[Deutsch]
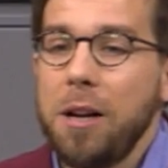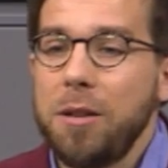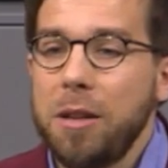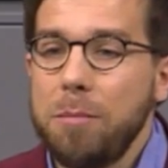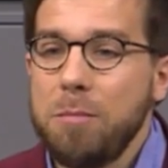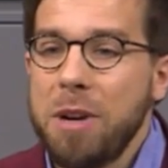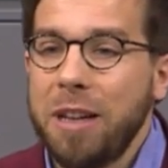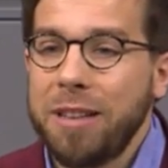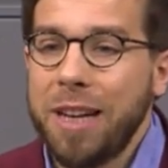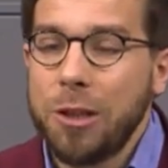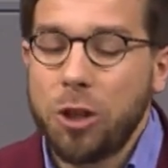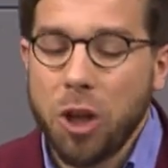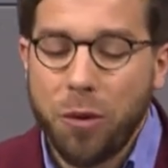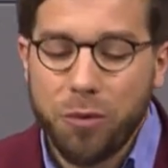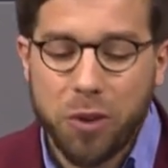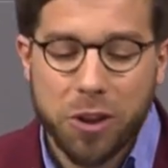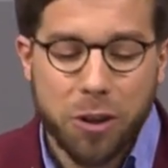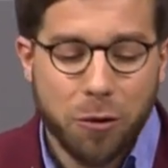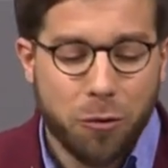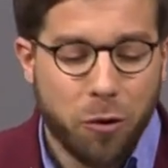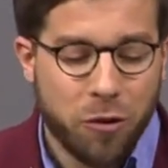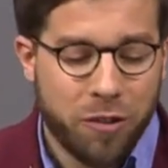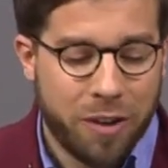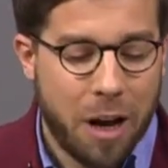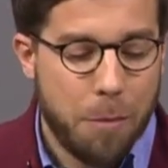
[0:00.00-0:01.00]
in dem der
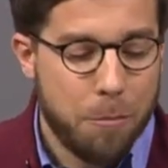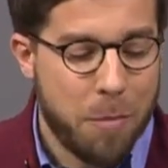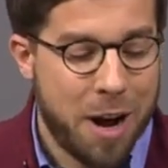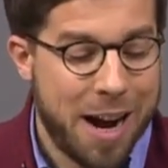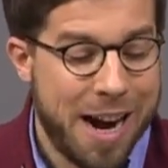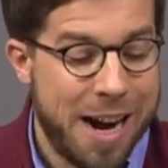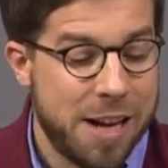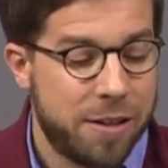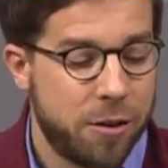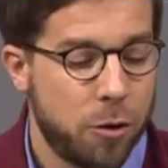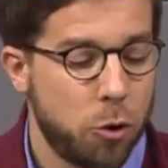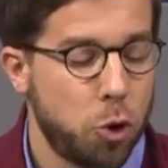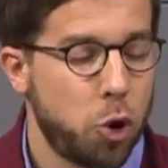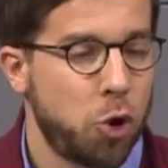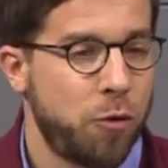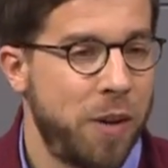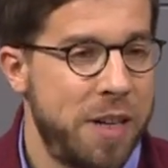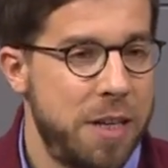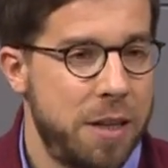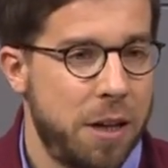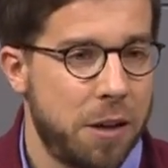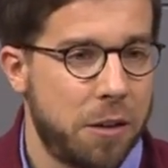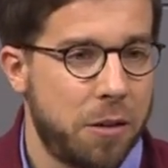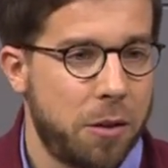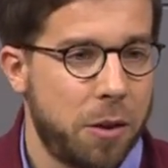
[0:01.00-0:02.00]
gesellschaftliche Zusammenhalt
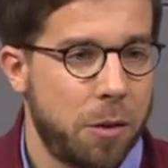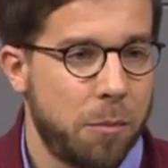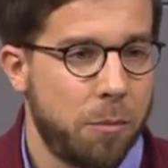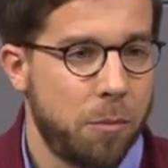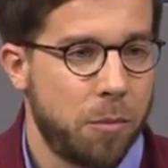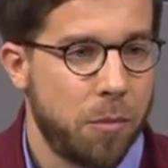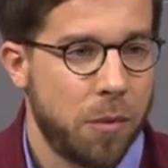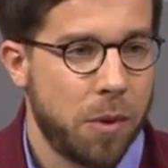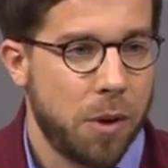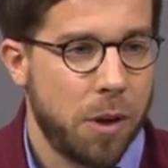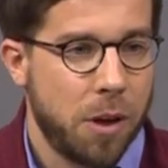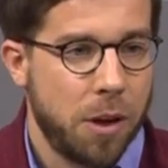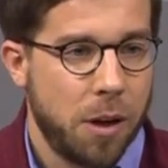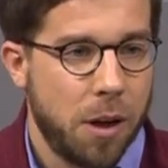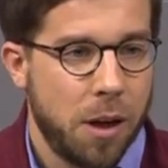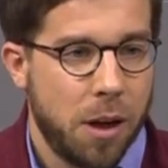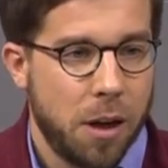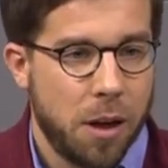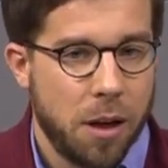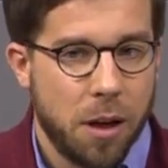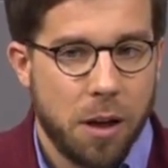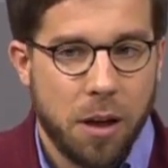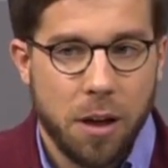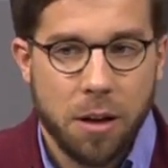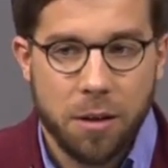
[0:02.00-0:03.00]
schwindet,
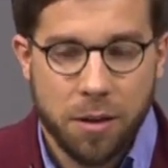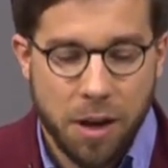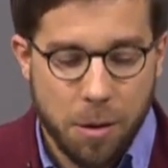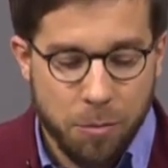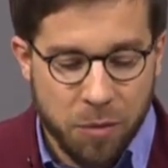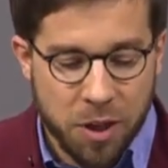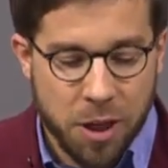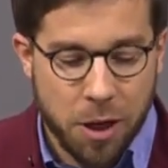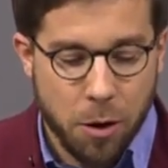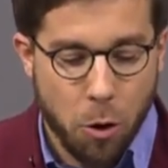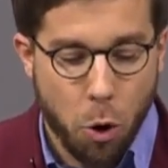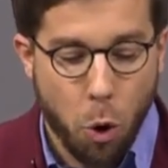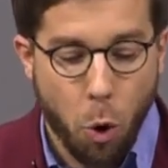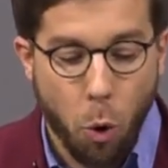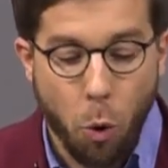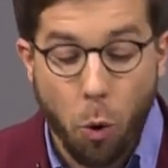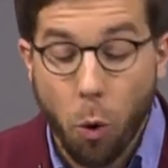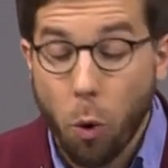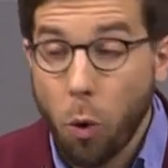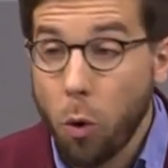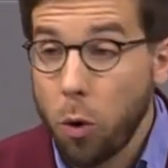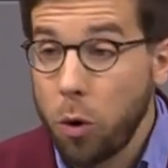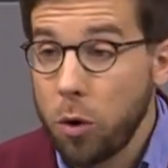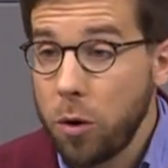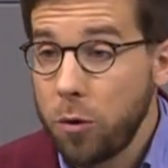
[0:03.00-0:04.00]
in dem die
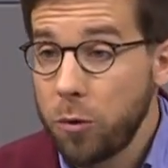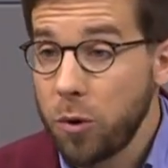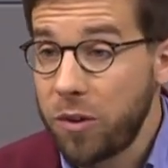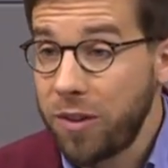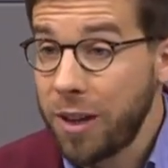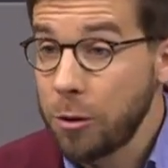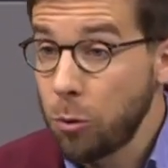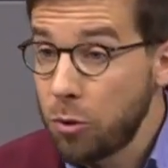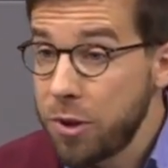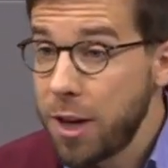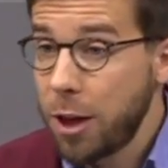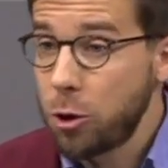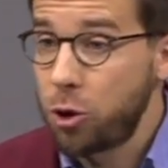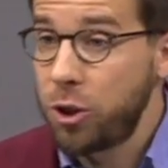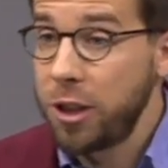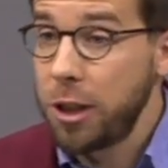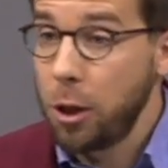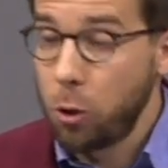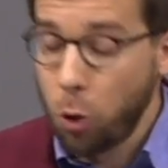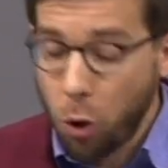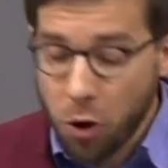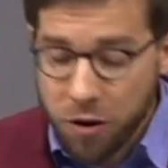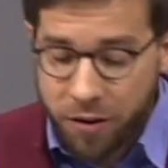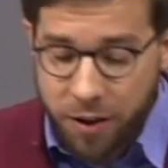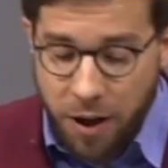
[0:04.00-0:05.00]
sozialen Unterschiede
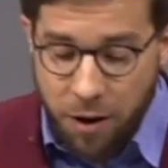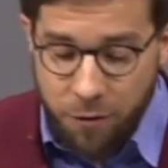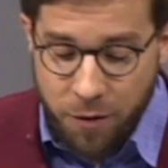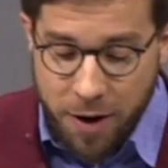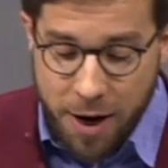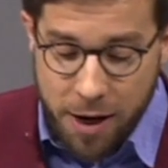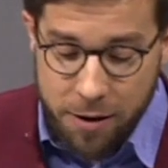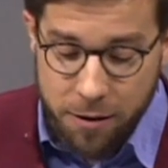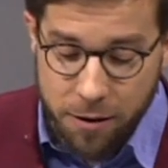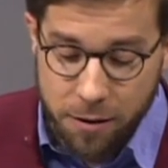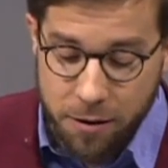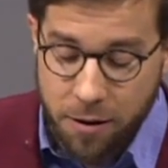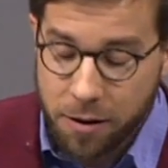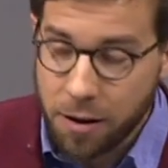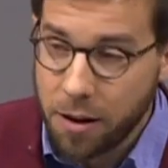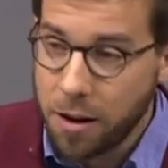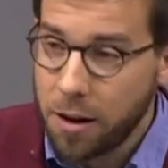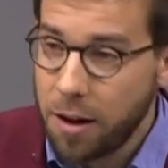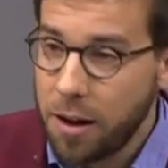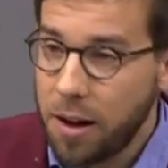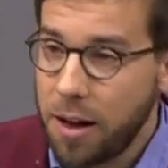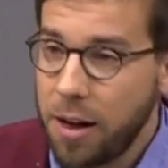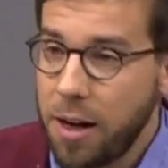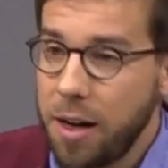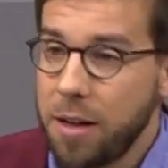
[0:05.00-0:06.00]
größer werden,
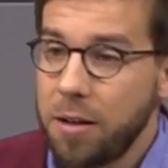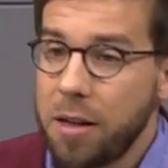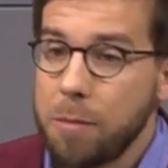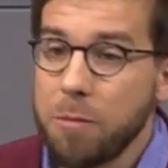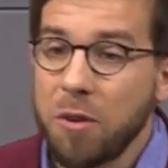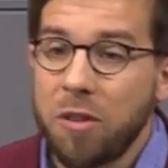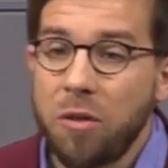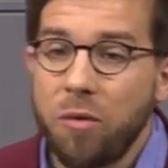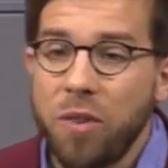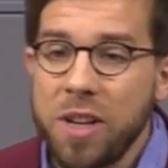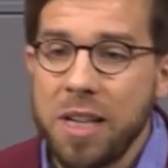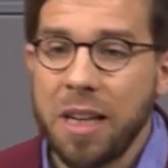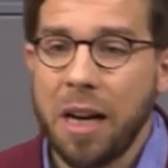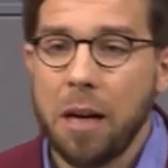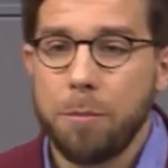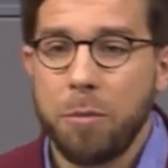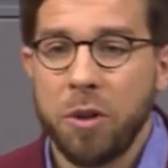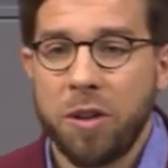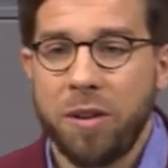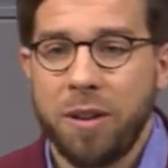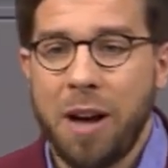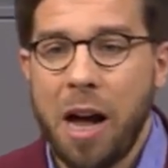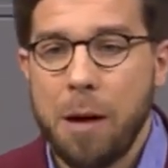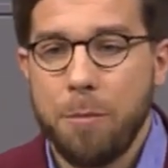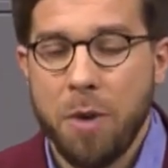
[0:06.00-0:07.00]
in dem es weniger
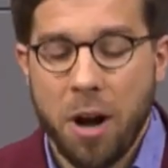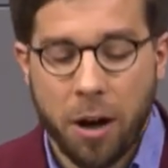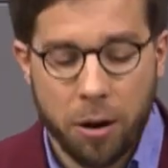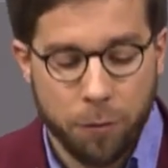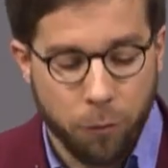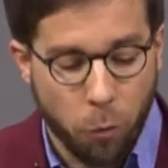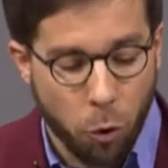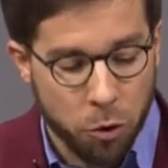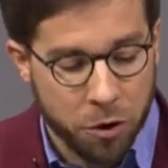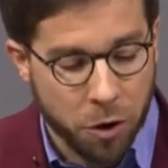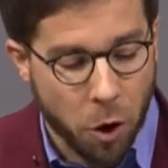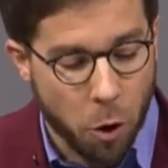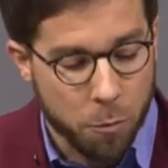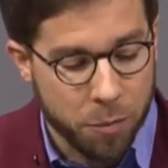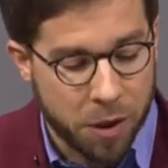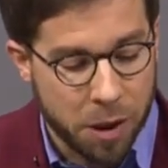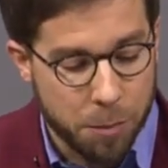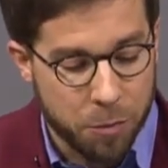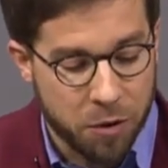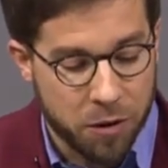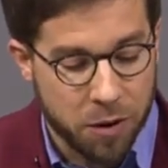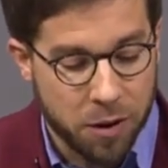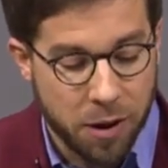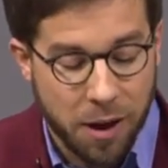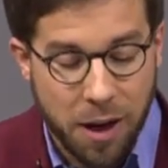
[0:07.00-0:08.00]
bezahlbaren Wohnraum
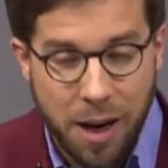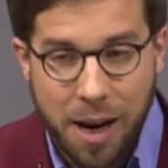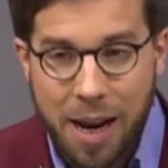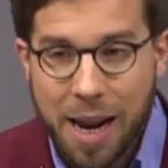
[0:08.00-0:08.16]
gibt.